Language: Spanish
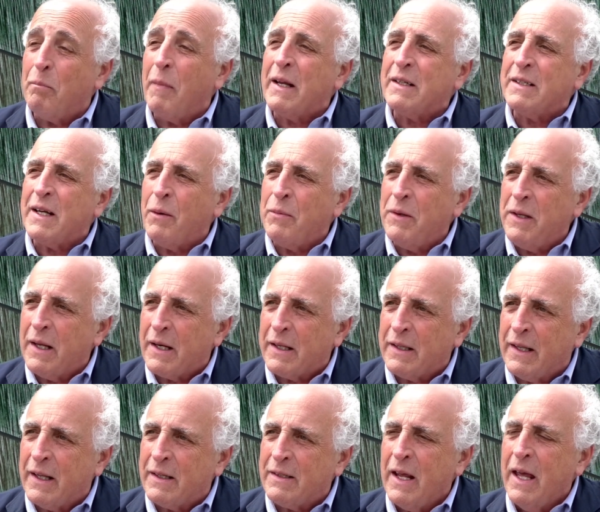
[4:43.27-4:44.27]
más
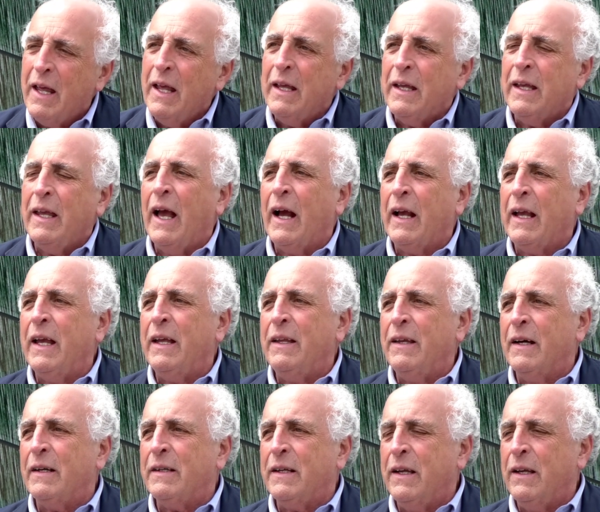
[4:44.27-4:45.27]
abiertas que
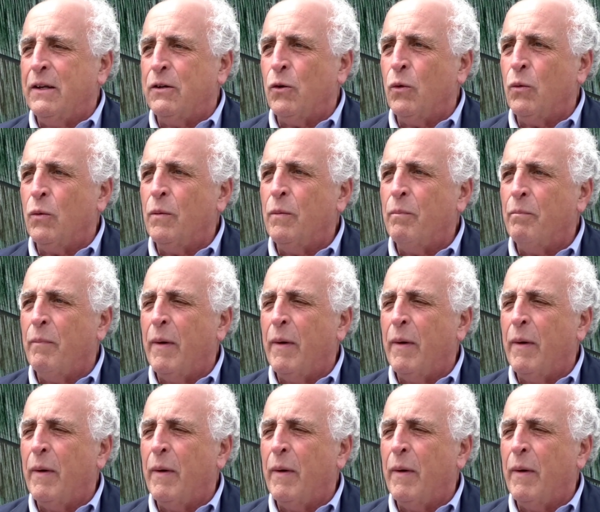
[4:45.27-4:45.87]
aquellas que son